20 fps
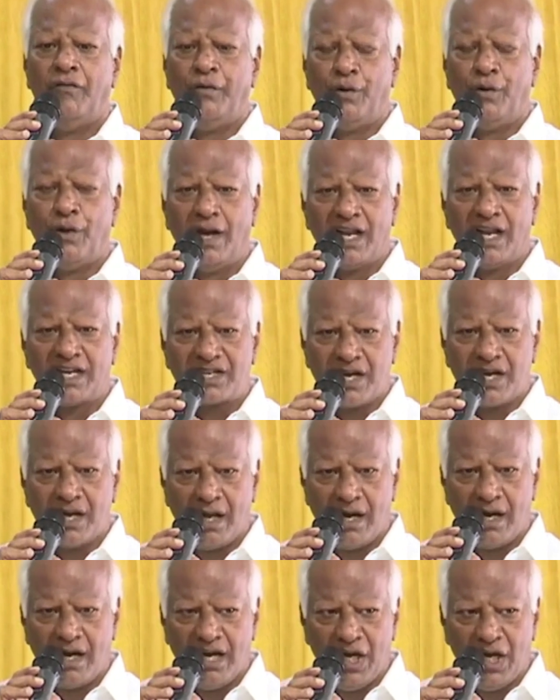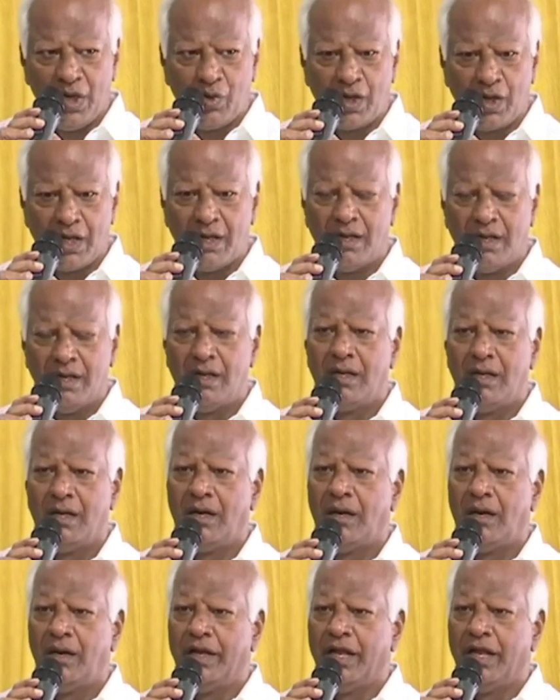ఫ్యూడల్ లక్షణాలన్నీ కూడా
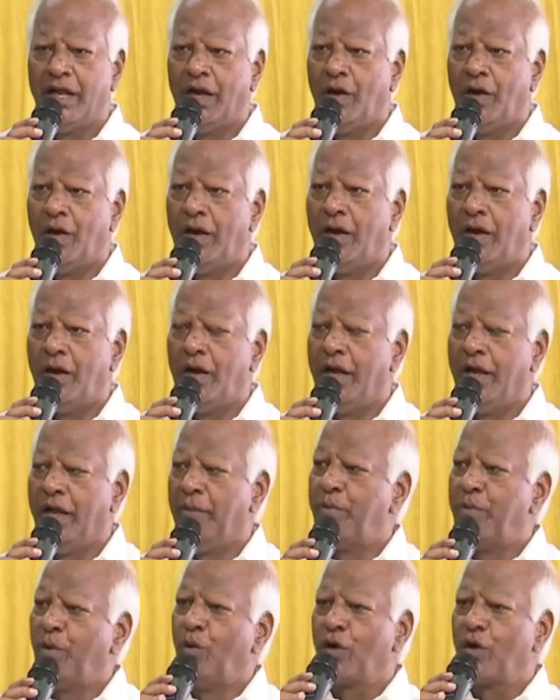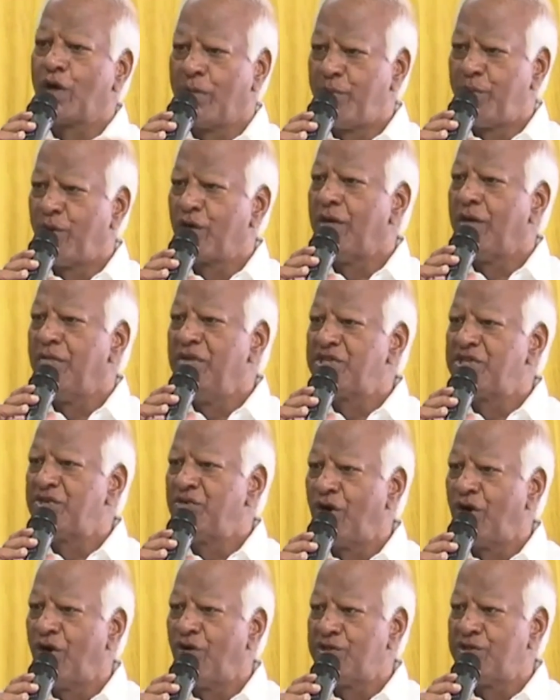ఎప్పుడో ఒకప్పుడు
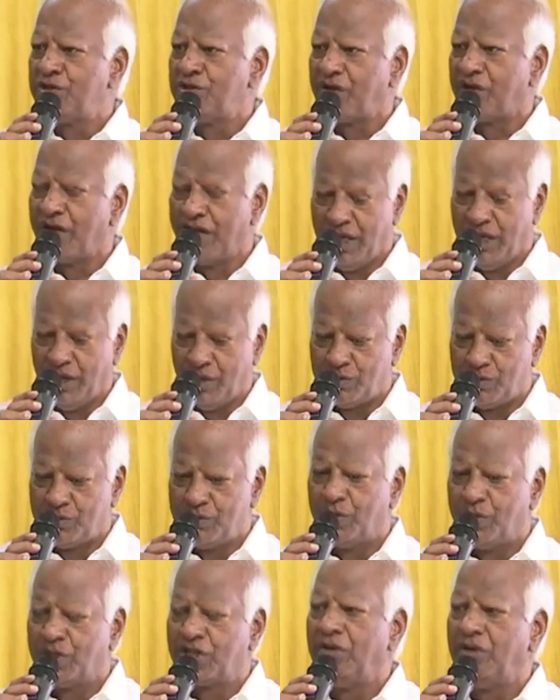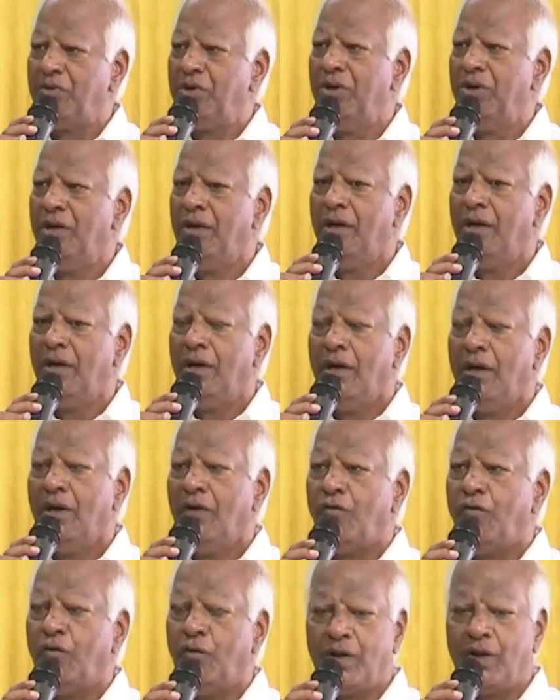కమ్యూనిస్టు కావచ్చు కానీ ఈరోజు మొత్తము
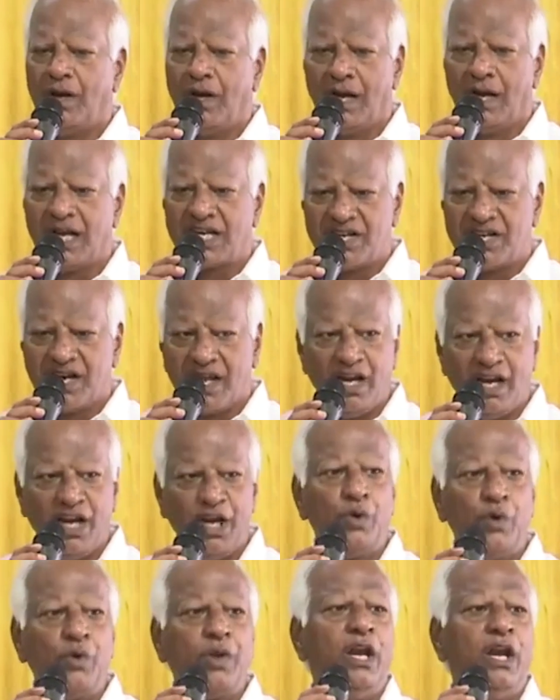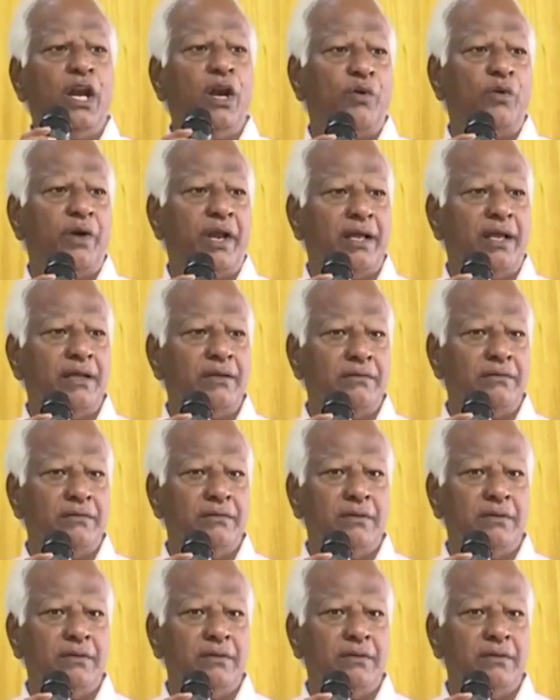ఫ్యూడల్ లక్షణాలన్నీ కూడా నీలో ఉన్నాయి